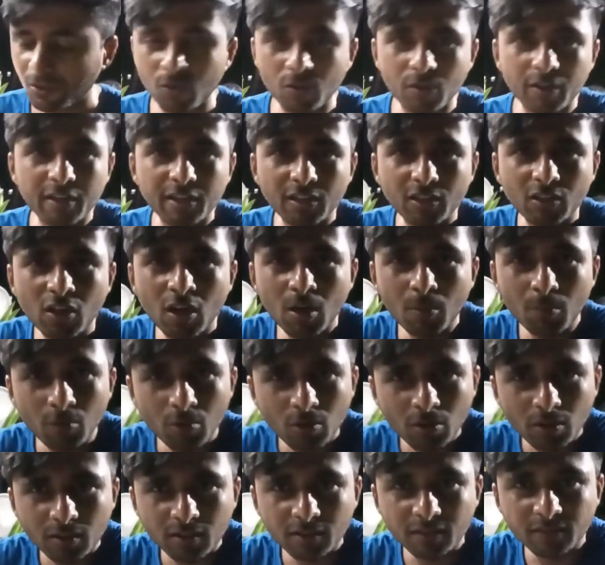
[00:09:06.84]
ओके okay, तो हम
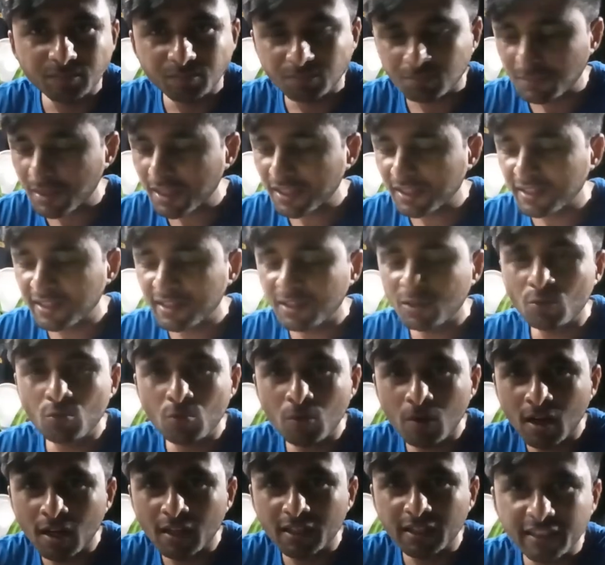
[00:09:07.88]
लोग बैठे हैं
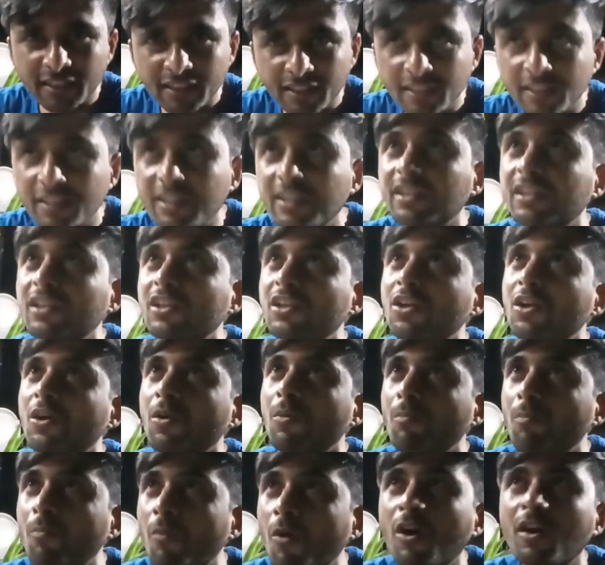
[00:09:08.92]
गुवाहाटी के
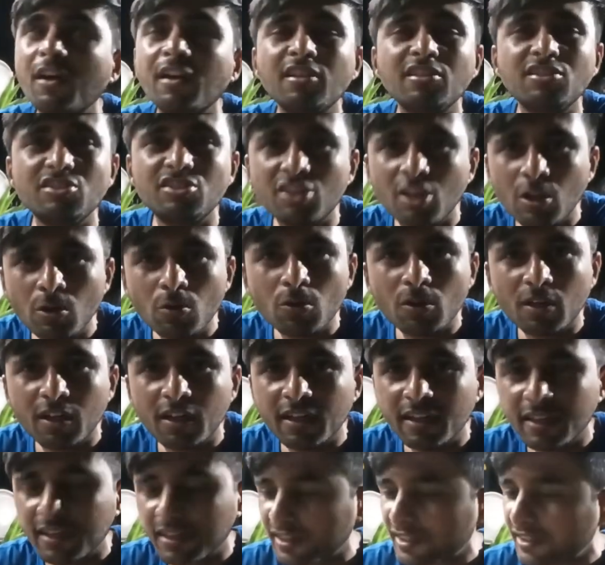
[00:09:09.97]
बॉन जलुक
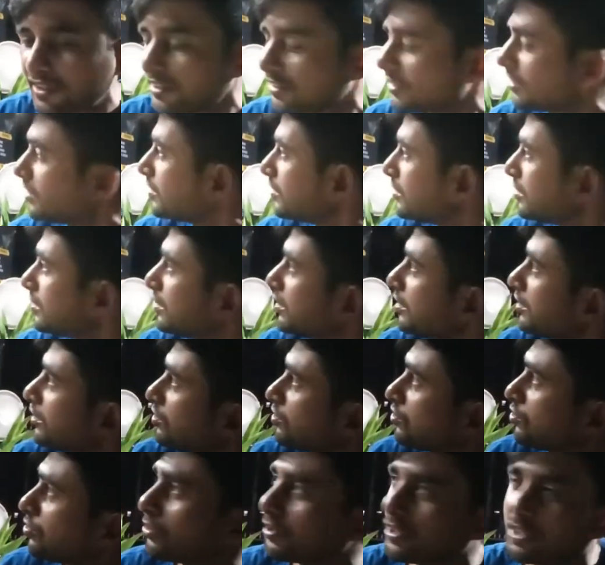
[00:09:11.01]
के इस
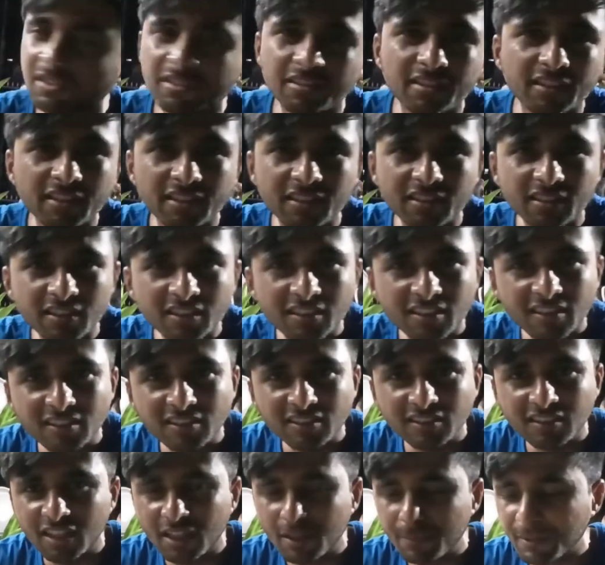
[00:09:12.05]
छोटे से
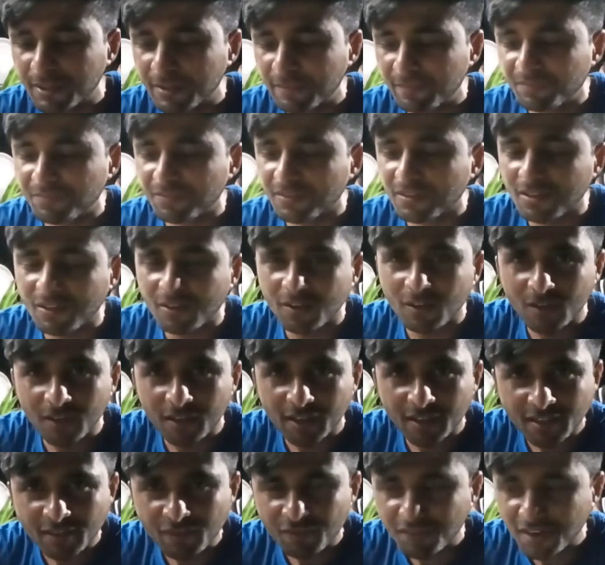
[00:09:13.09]
जगह पे
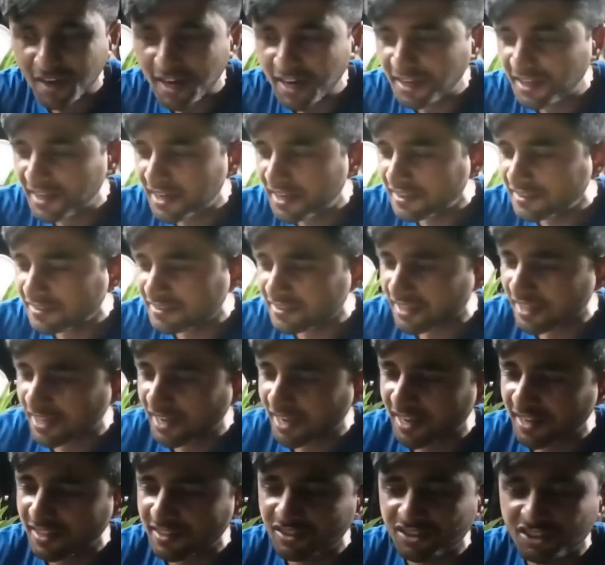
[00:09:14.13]
और फ्राइड राइस
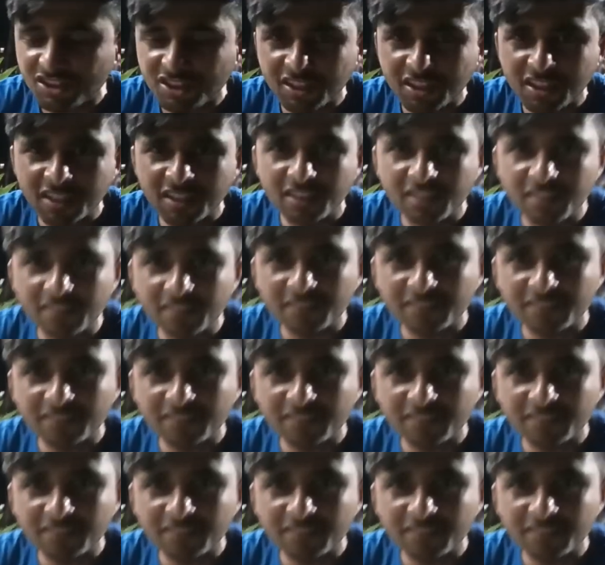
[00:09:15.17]
एंड चिकन